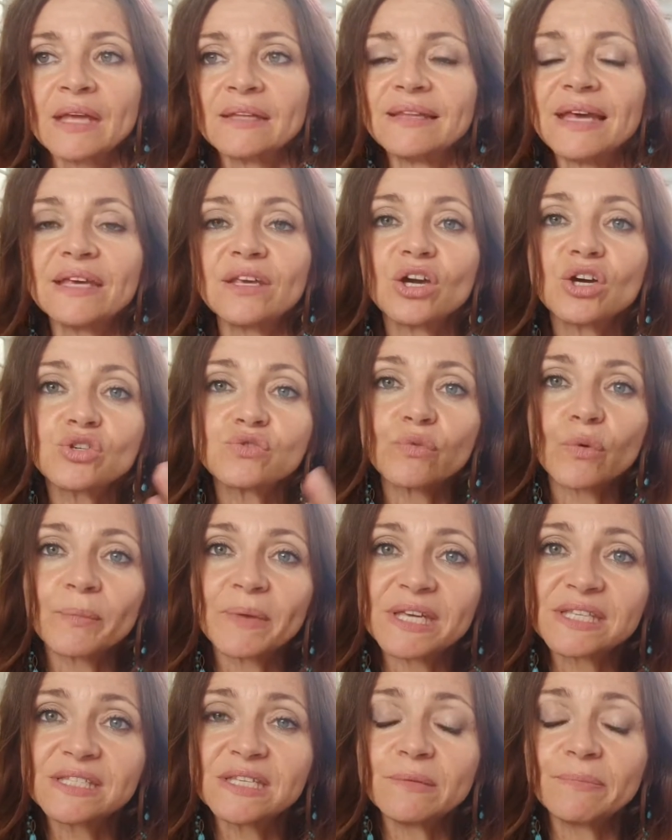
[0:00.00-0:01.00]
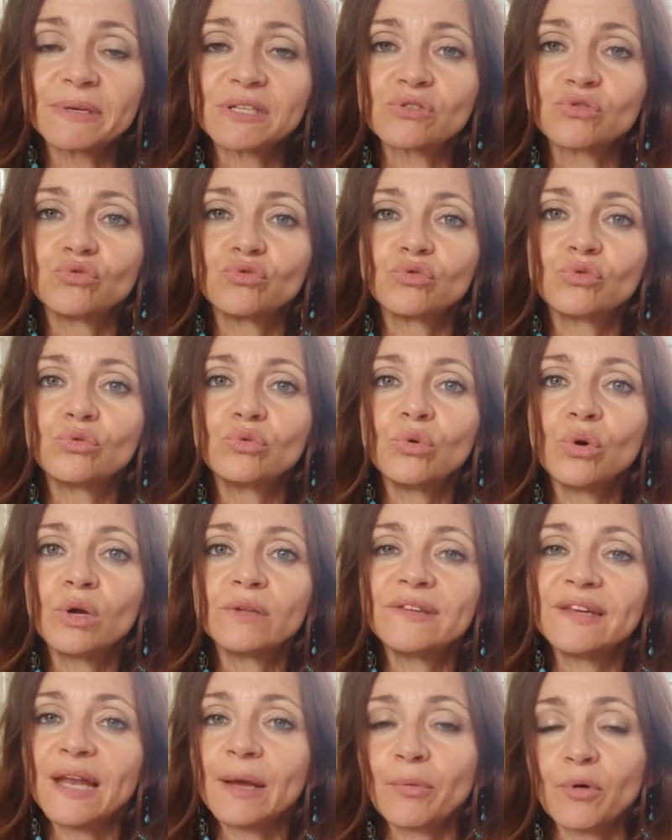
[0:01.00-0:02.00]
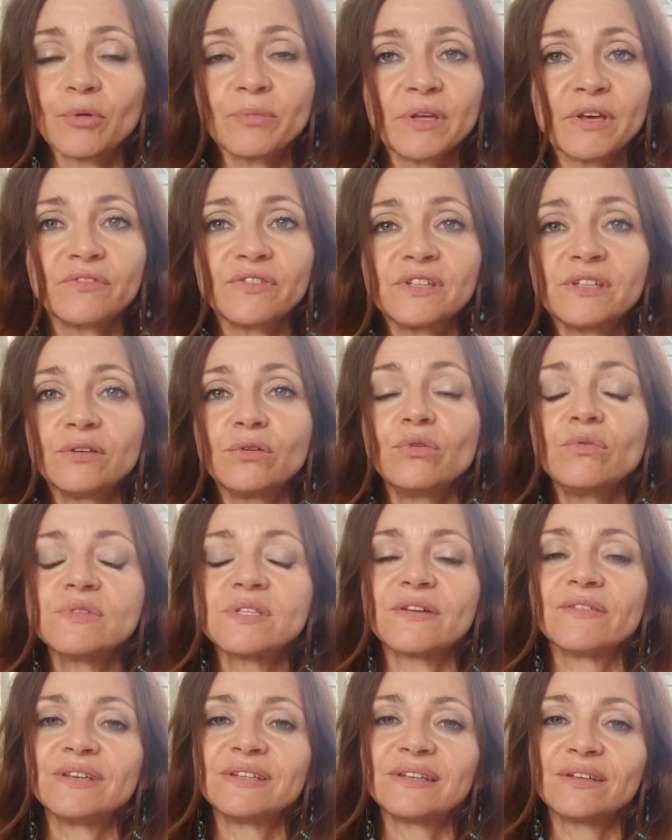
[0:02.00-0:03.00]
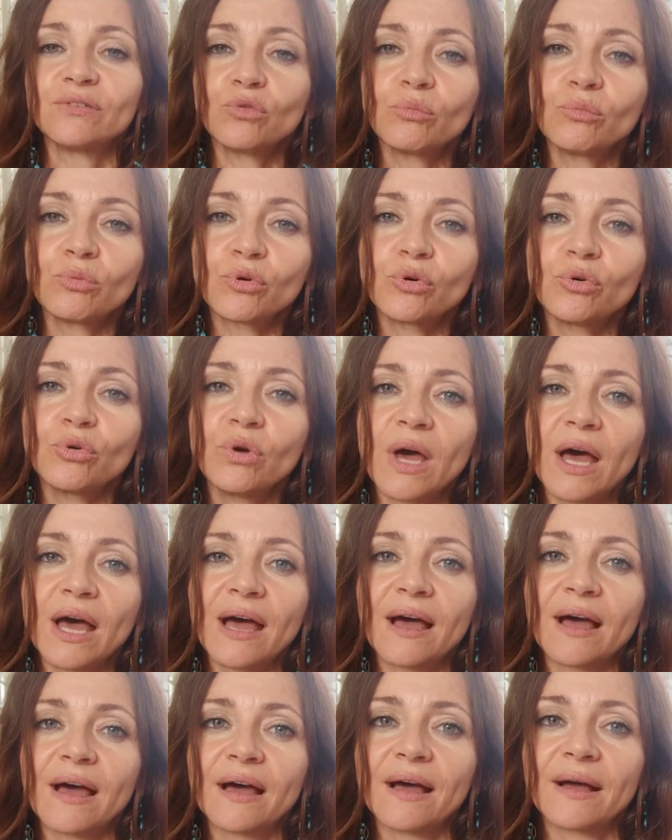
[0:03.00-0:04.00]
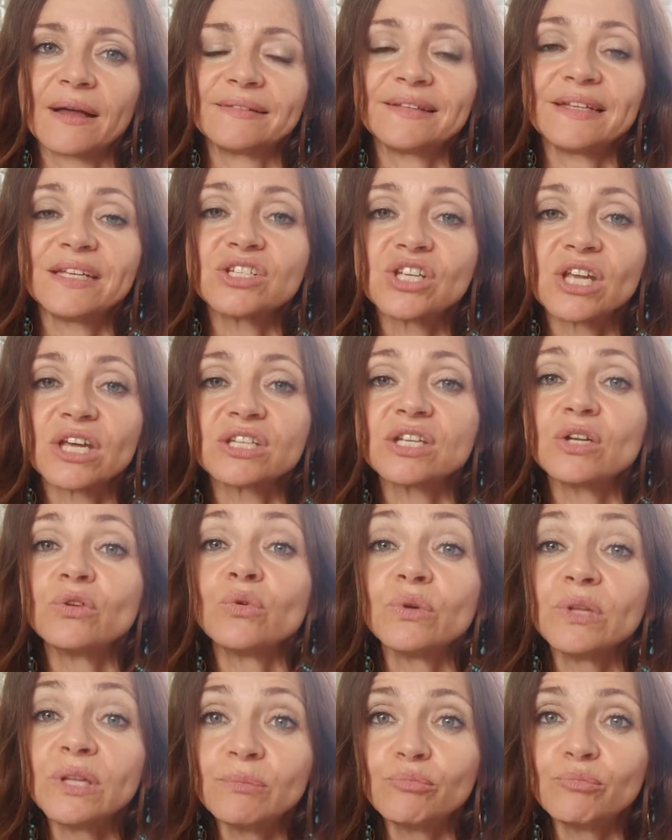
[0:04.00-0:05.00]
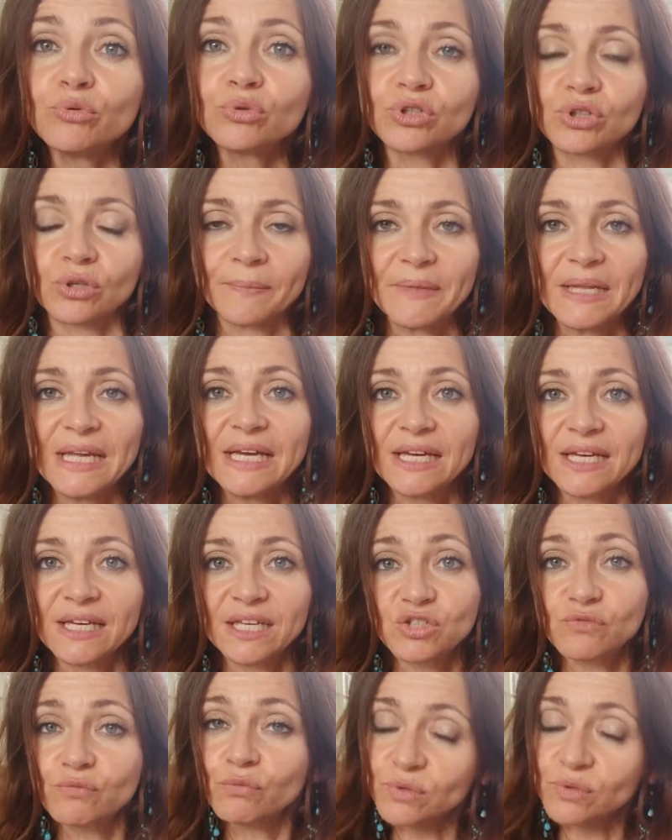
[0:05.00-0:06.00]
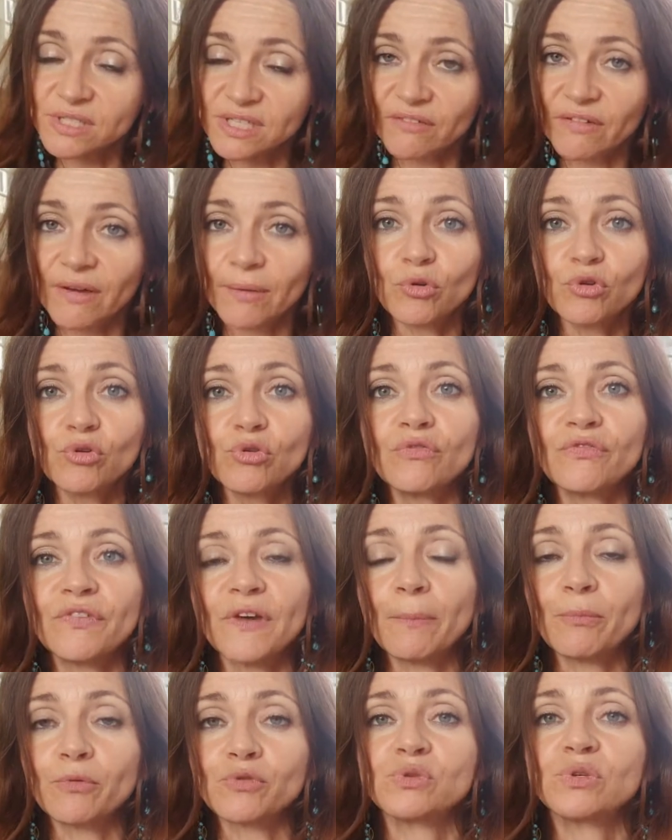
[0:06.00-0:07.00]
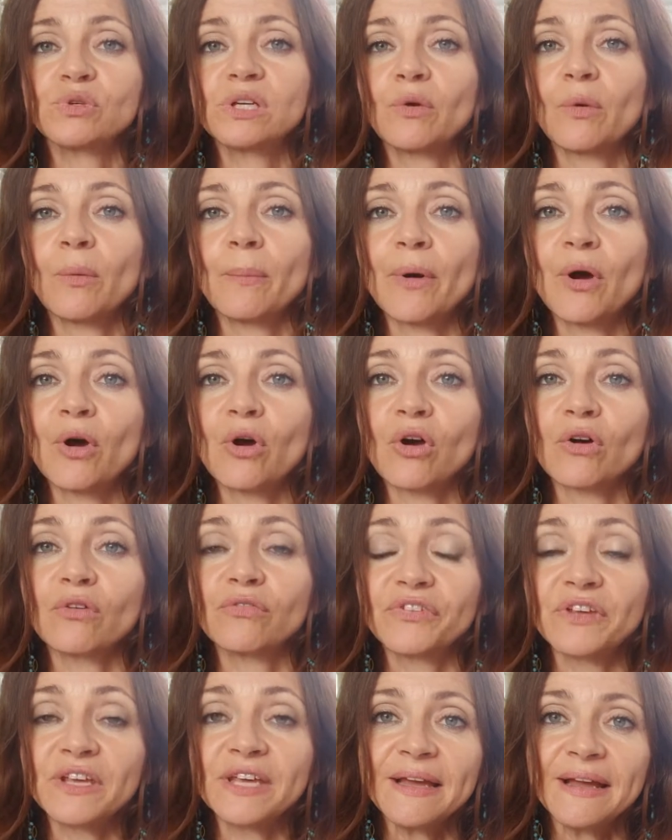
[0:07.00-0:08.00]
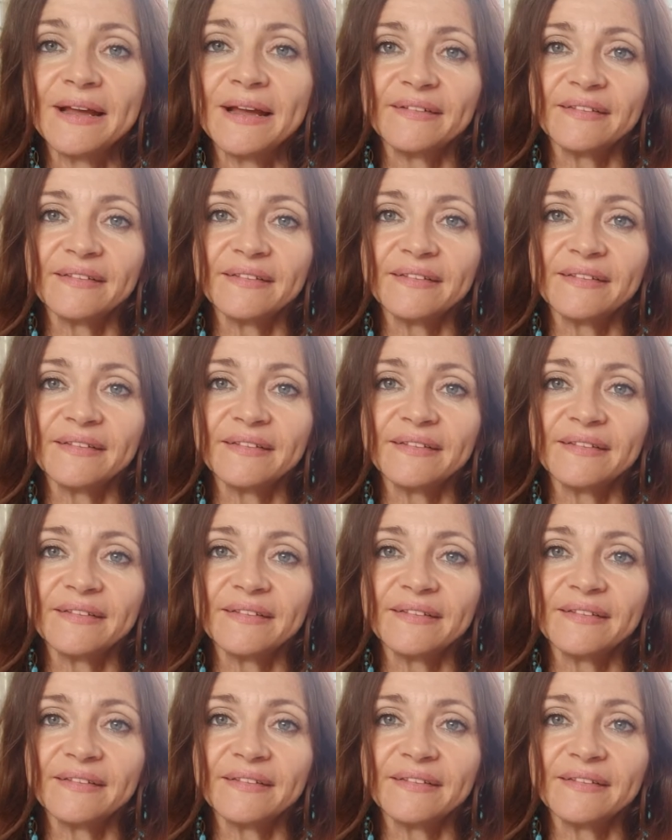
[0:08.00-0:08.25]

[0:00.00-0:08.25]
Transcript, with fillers: D'ailleurs, je vous remercie parce que du coup, dès la première vidéo, vous avez été nombreux à télécharger le e-book. Et je vous conseille vraiment de le faire pour ceux qui ne l'ont pas encore fait